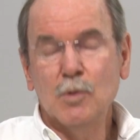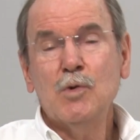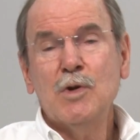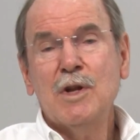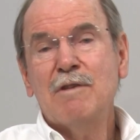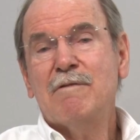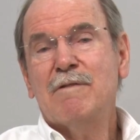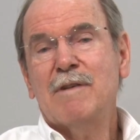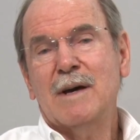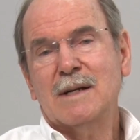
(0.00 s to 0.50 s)

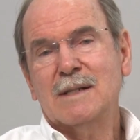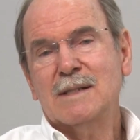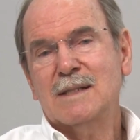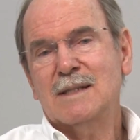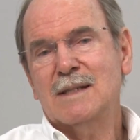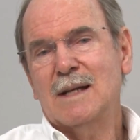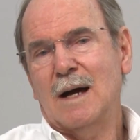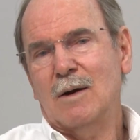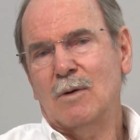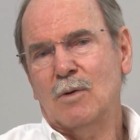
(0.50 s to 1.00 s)

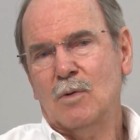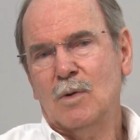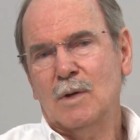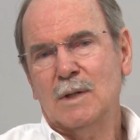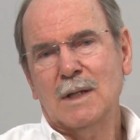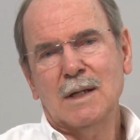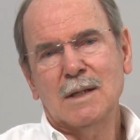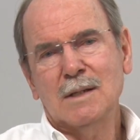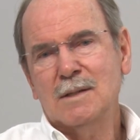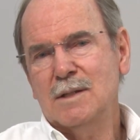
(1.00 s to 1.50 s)
universal,
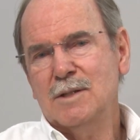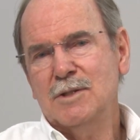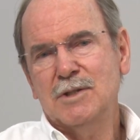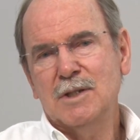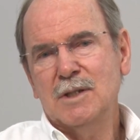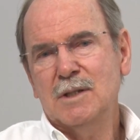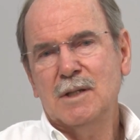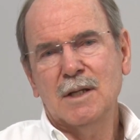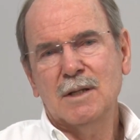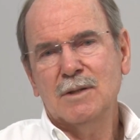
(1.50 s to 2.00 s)
quando ela
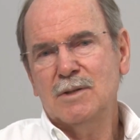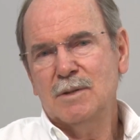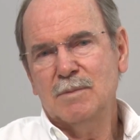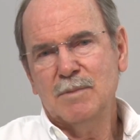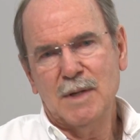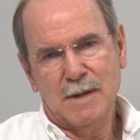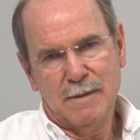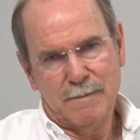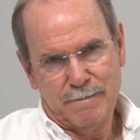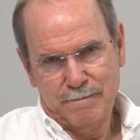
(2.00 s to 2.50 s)
existir dentro de
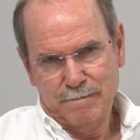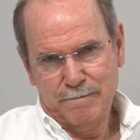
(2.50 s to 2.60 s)
mim